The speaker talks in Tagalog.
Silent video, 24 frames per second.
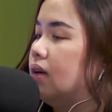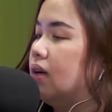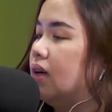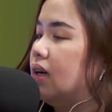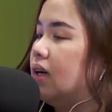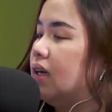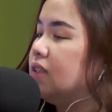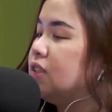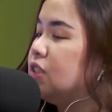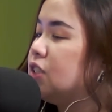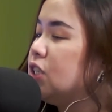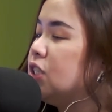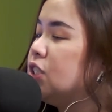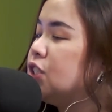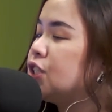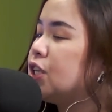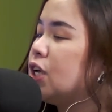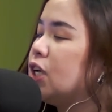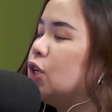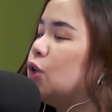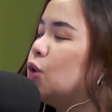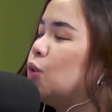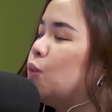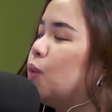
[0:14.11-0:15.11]
Andyan
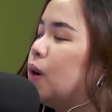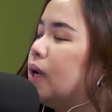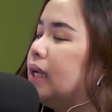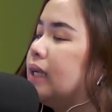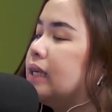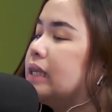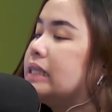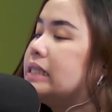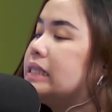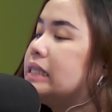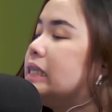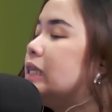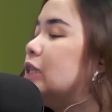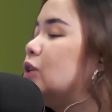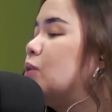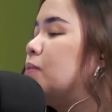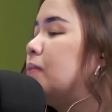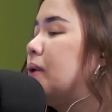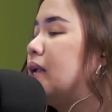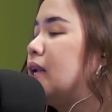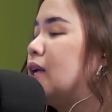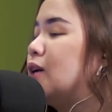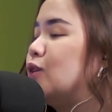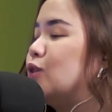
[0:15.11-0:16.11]
siya nung walang sino
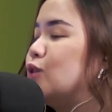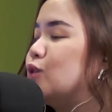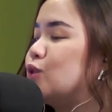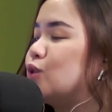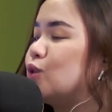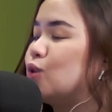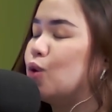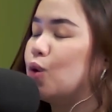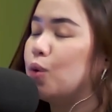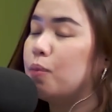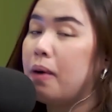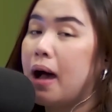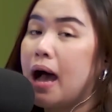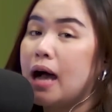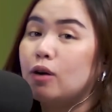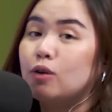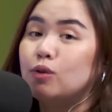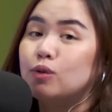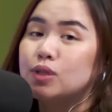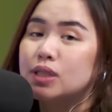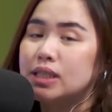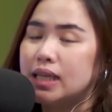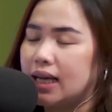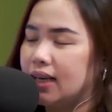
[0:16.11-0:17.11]
man ang gustong
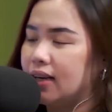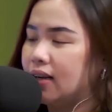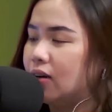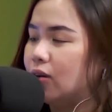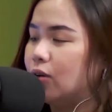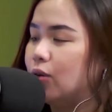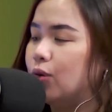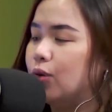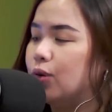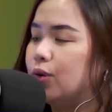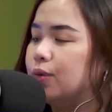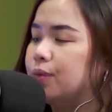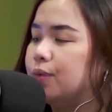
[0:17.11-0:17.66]
umako sa anak ko.